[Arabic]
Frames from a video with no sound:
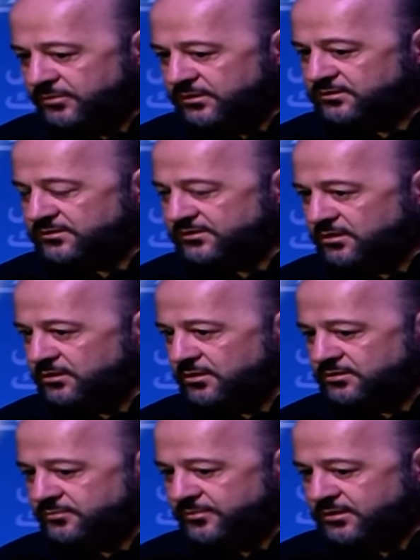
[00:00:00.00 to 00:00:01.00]

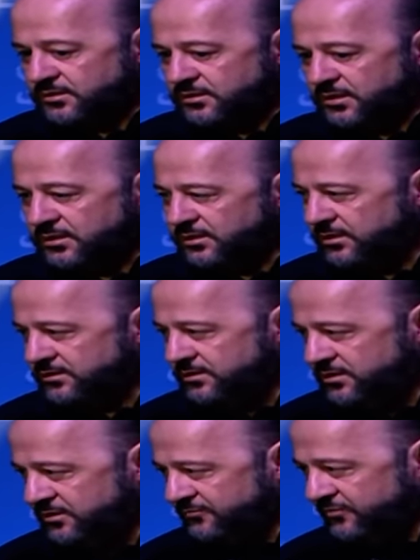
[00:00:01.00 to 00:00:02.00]
بالاتصالات
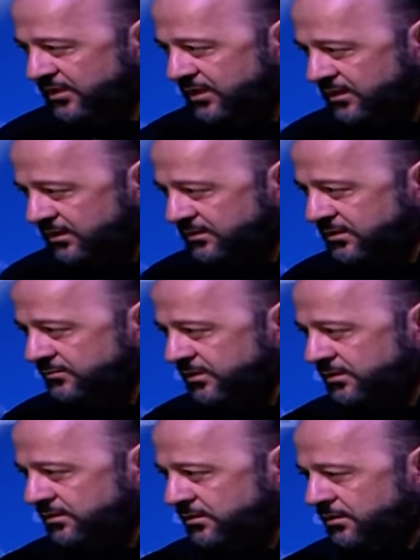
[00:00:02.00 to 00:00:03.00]
بالقياديين في حركه
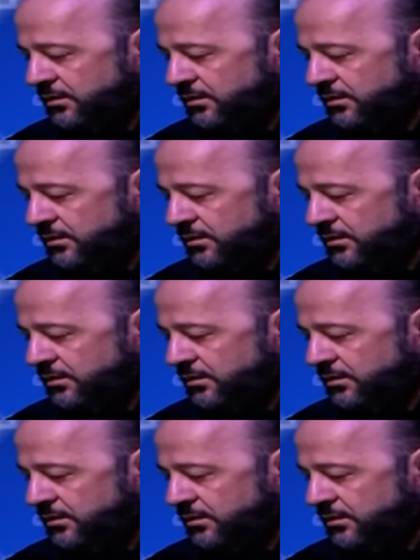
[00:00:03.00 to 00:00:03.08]
امل